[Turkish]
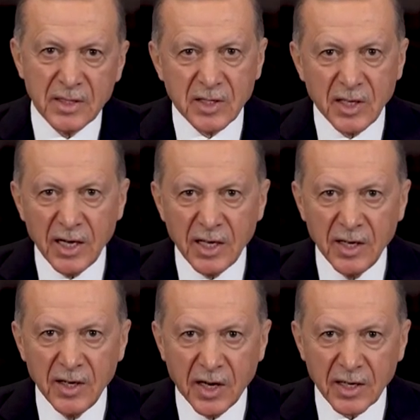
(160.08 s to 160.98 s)

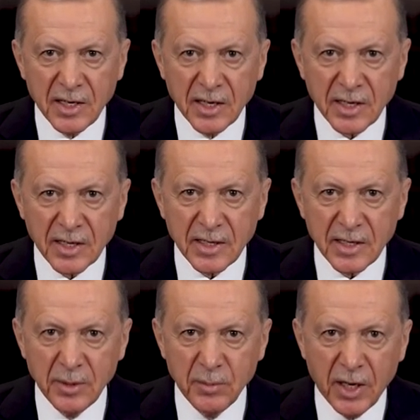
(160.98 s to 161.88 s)
İsrail'in
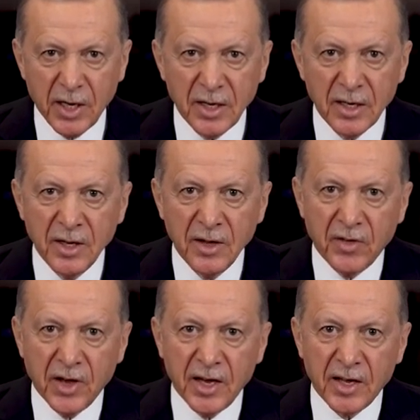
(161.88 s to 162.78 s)
hakikati imha
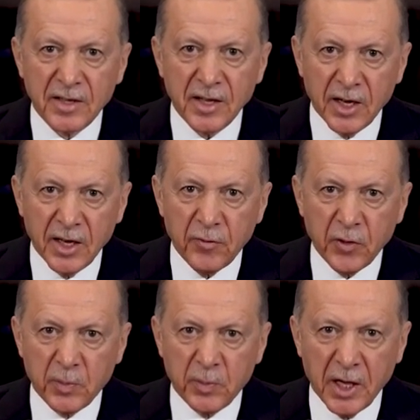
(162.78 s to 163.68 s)
veya
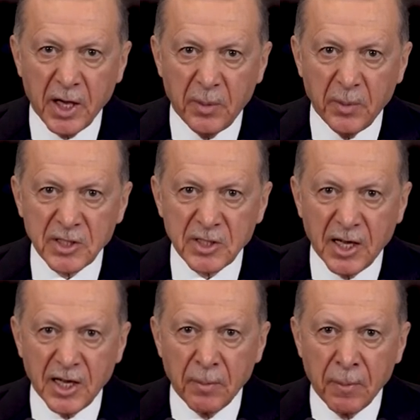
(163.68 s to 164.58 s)
tahrif etmeyi
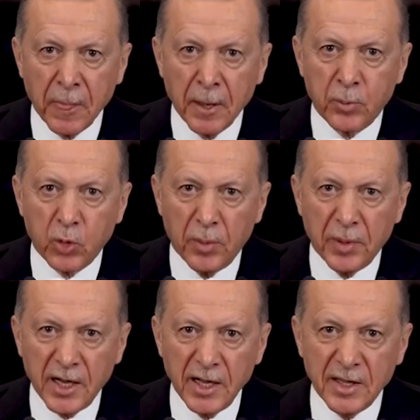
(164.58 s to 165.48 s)
amaçlayan
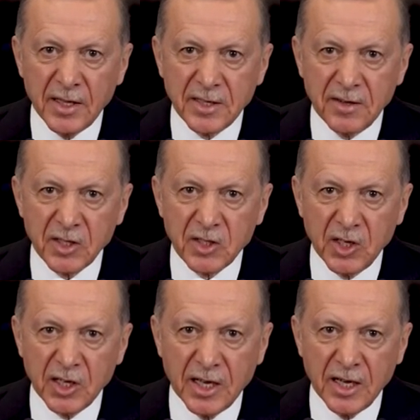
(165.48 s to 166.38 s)
propaganda
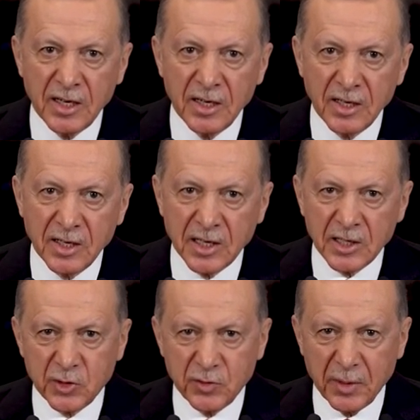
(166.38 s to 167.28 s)
savaşına da
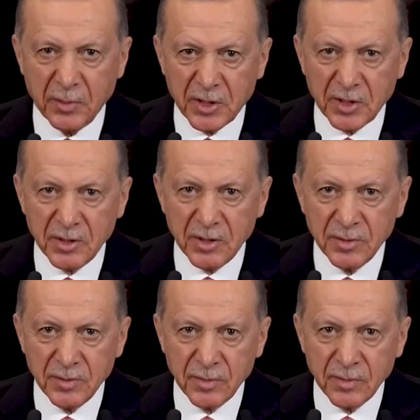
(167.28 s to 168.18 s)
geçit vermedik.
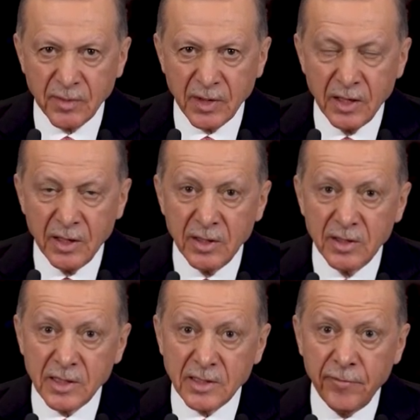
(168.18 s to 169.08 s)

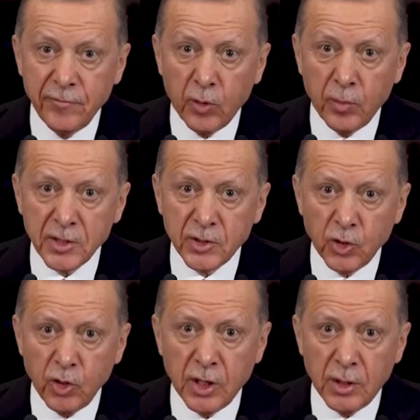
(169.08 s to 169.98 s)

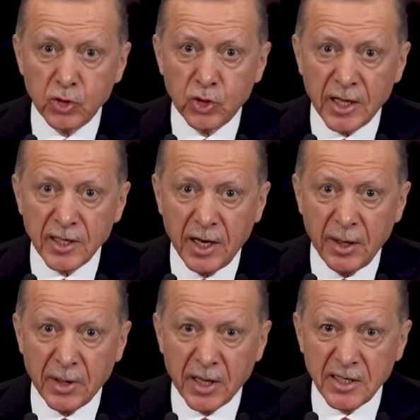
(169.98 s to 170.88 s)
Dezenformasyonla
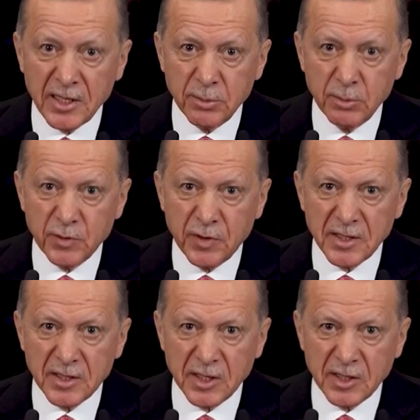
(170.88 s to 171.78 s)
mücadele merkezimiz
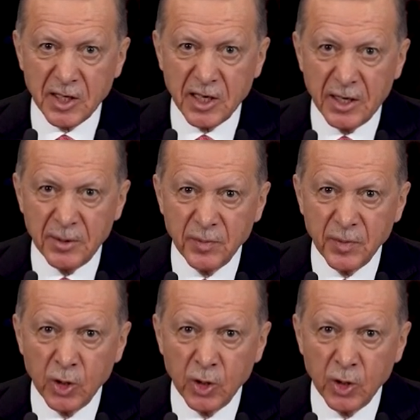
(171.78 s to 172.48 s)
vasıtasıyla